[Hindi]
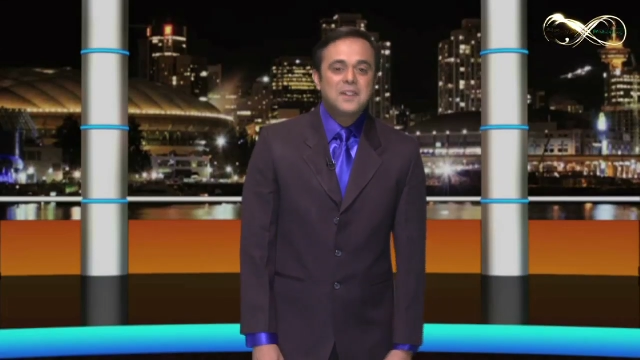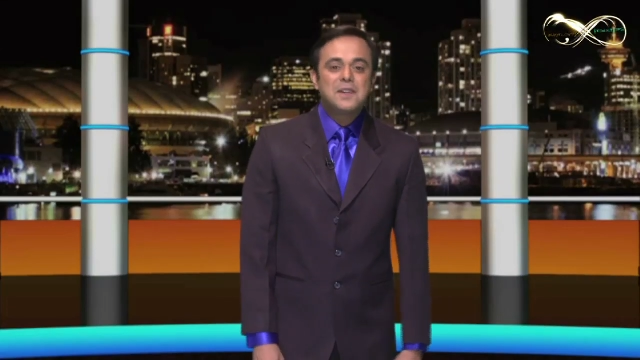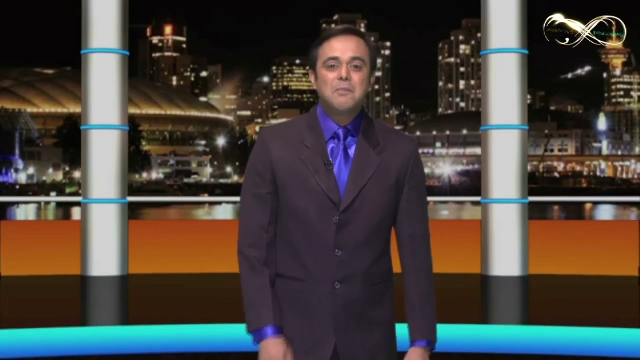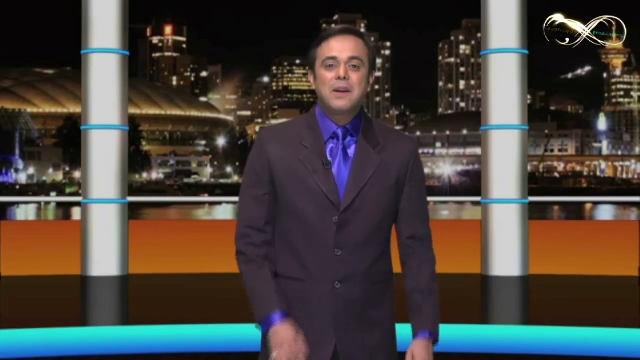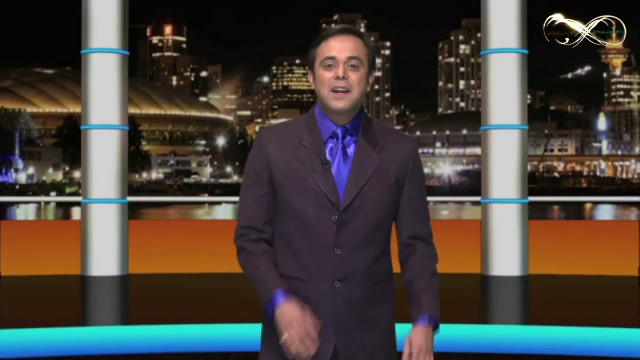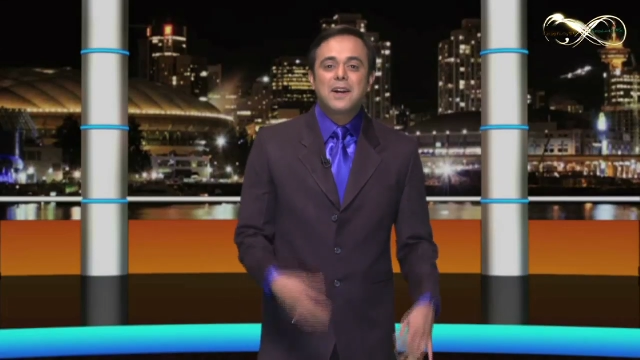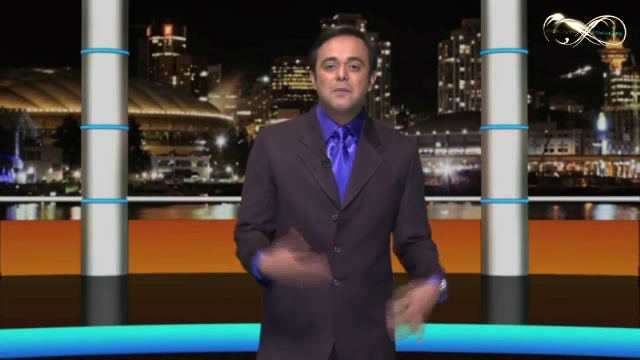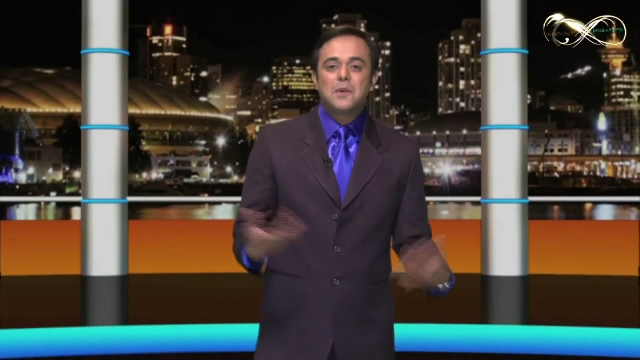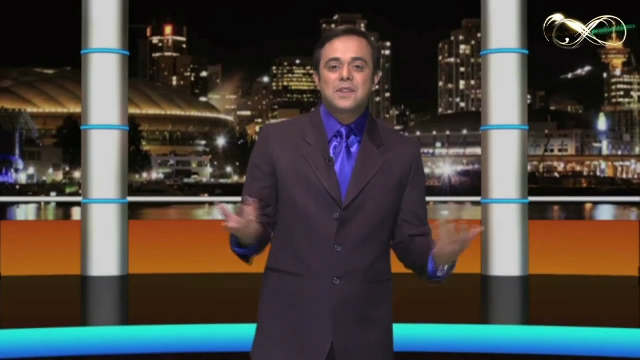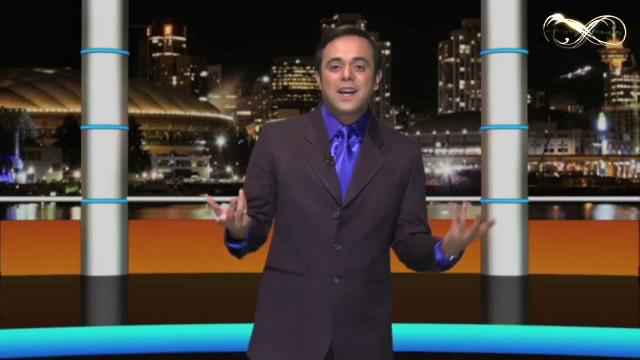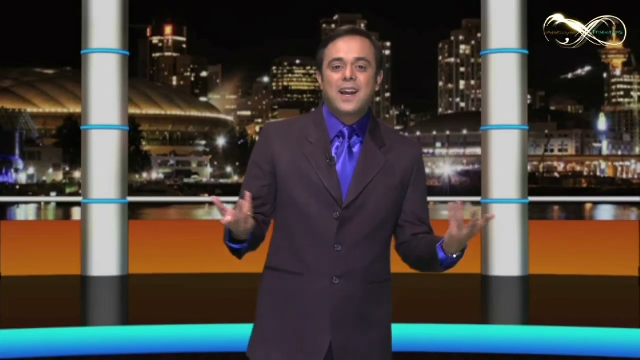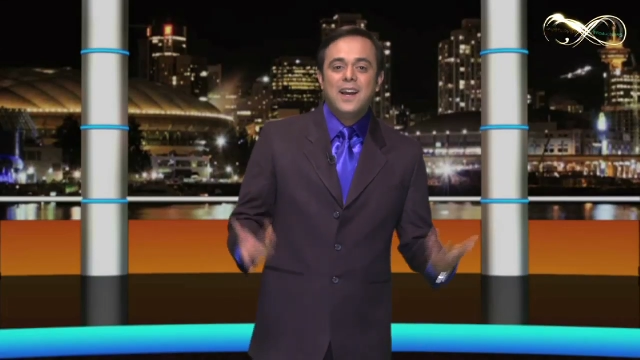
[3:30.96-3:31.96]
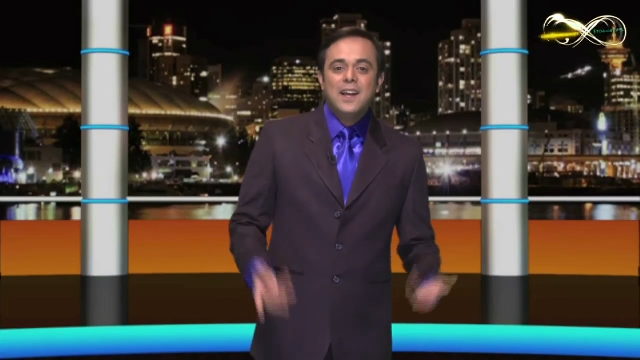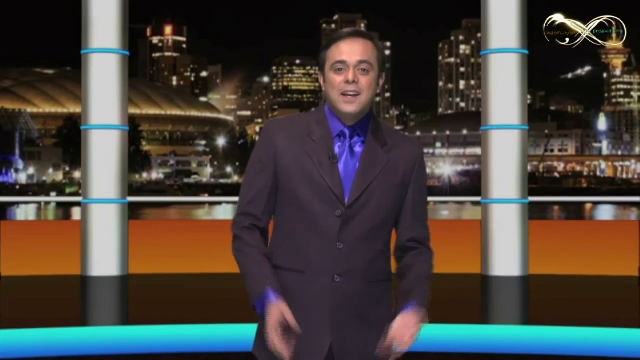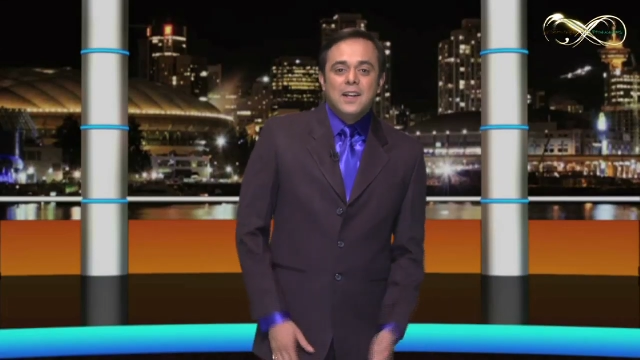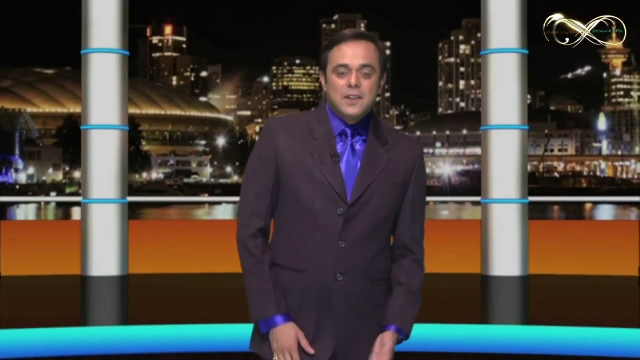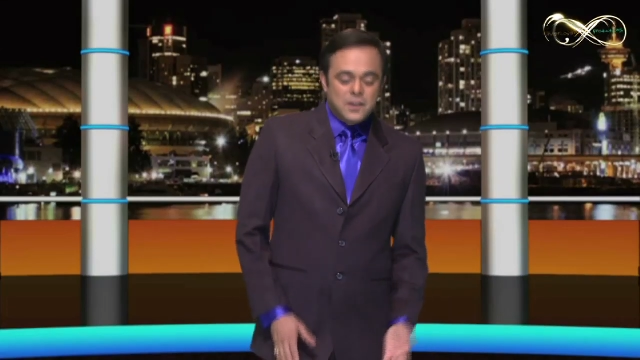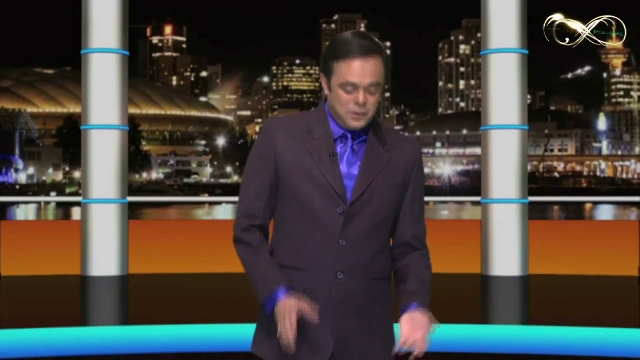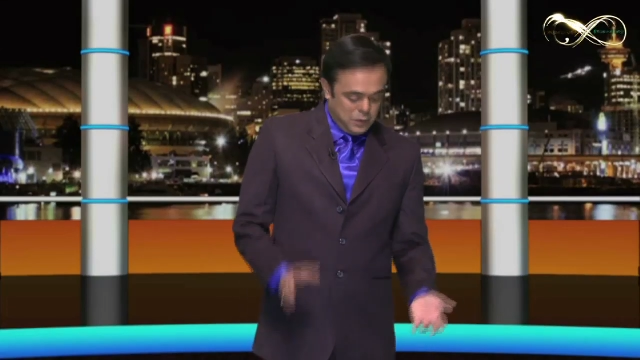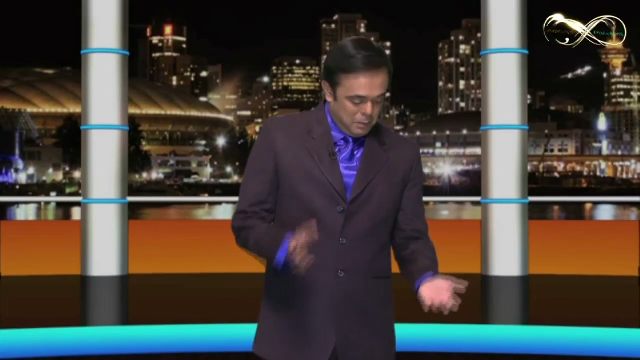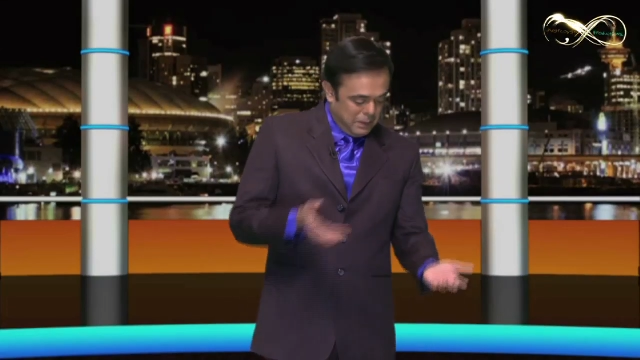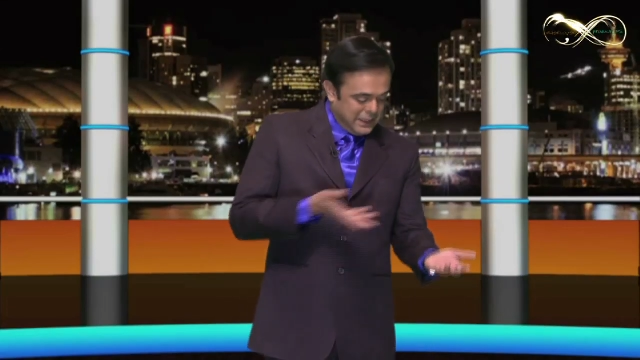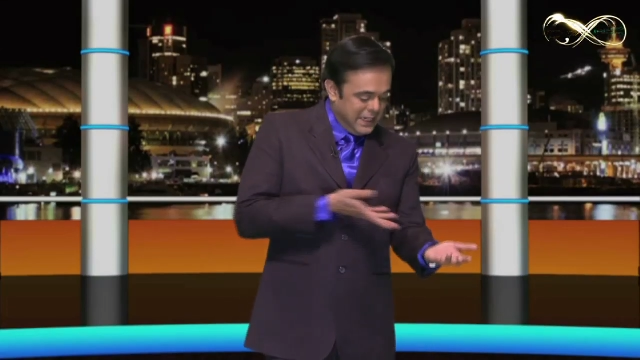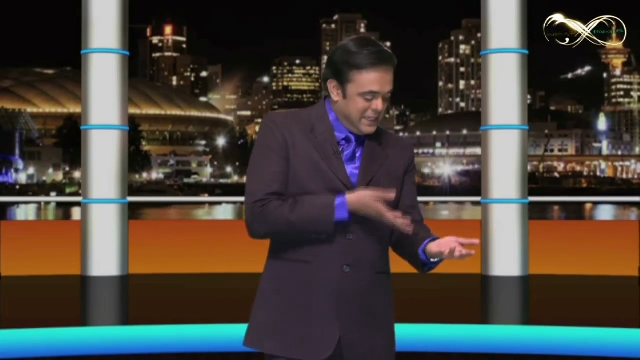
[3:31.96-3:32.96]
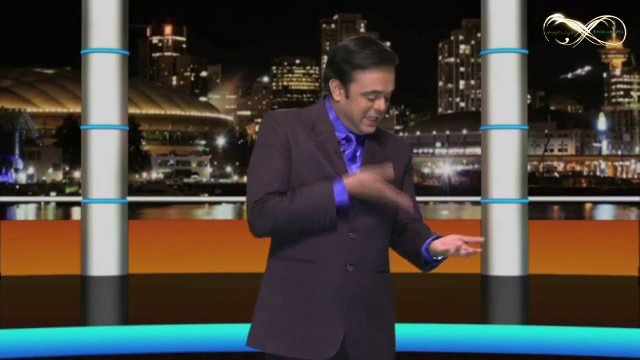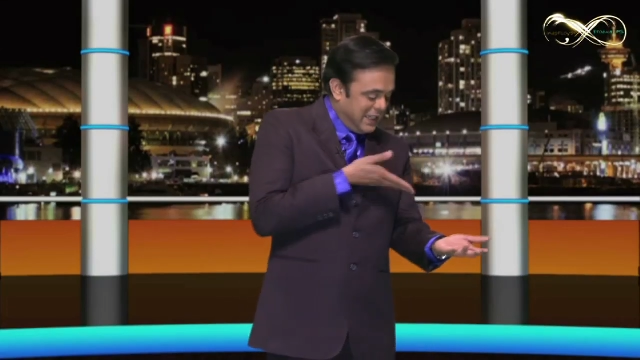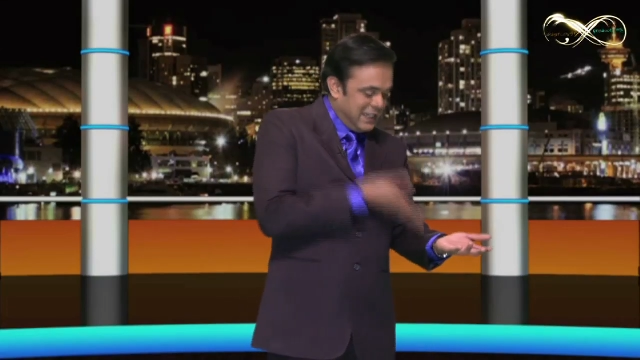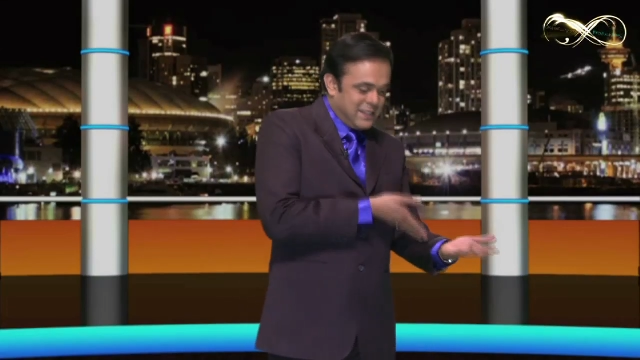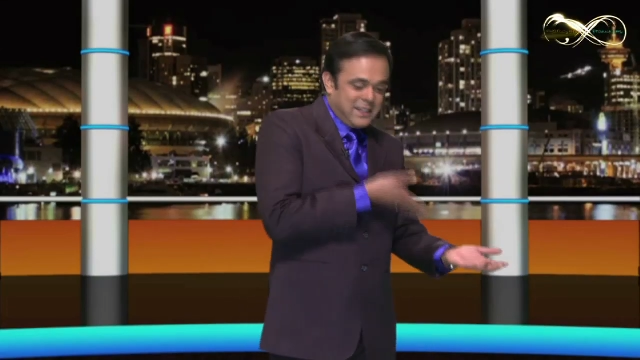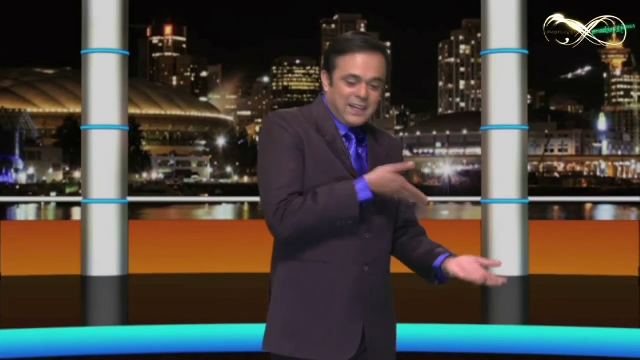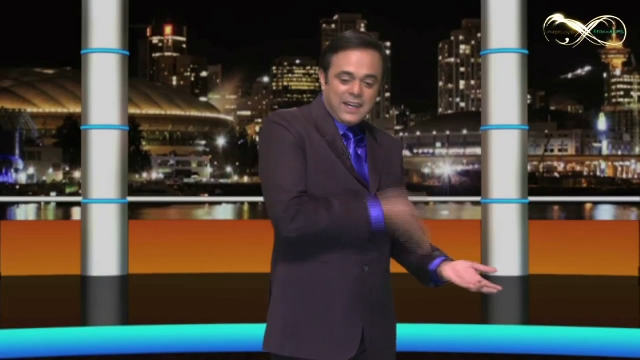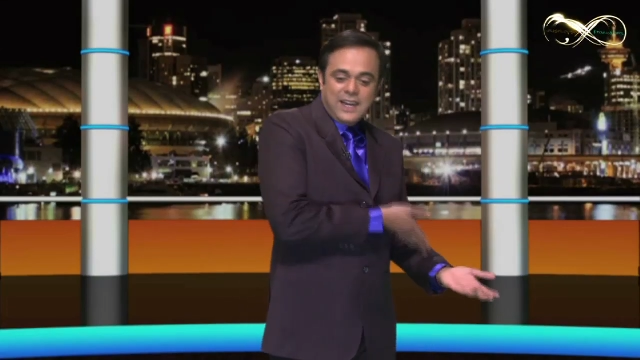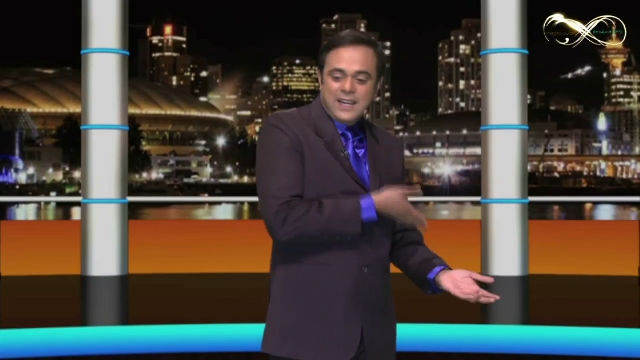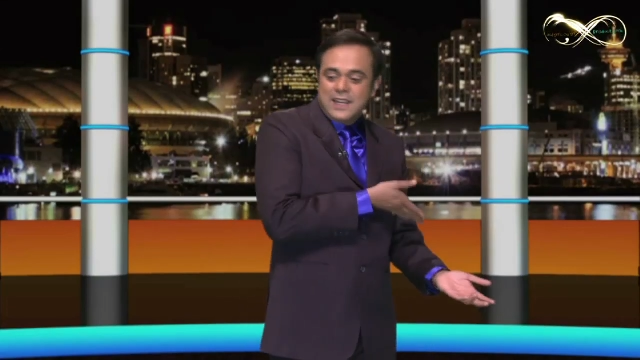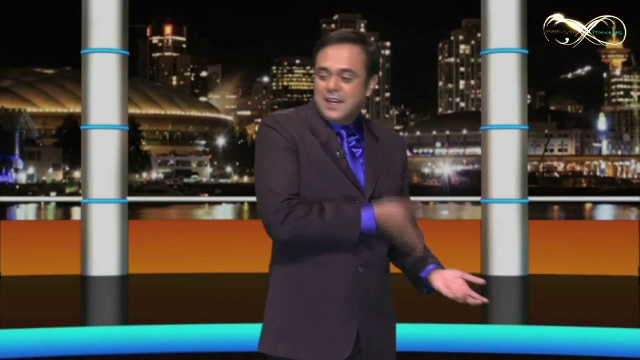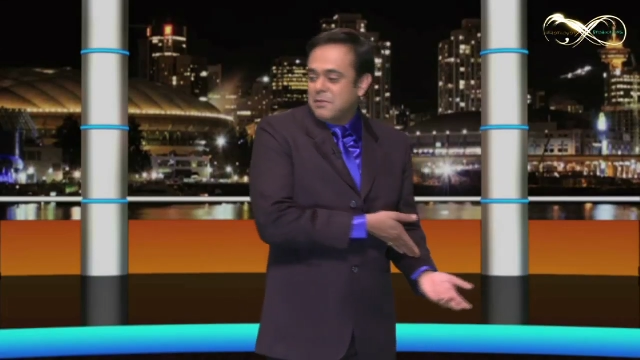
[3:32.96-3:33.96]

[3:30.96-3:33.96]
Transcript: और जब ब्रेकअप होता है तो पता नहीं चलता इसका करे क्या